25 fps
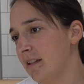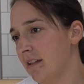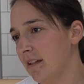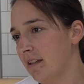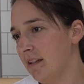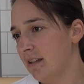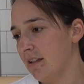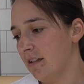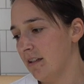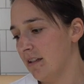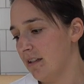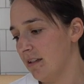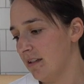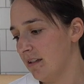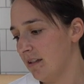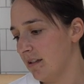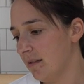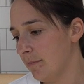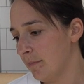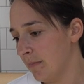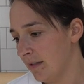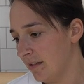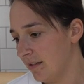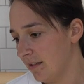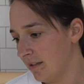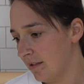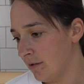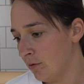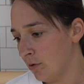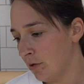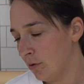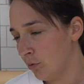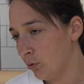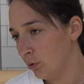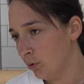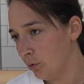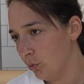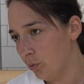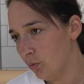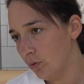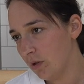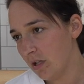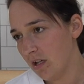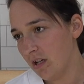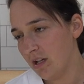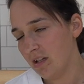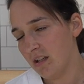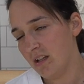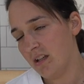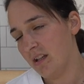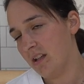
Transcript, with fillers: che mantiene una cottura e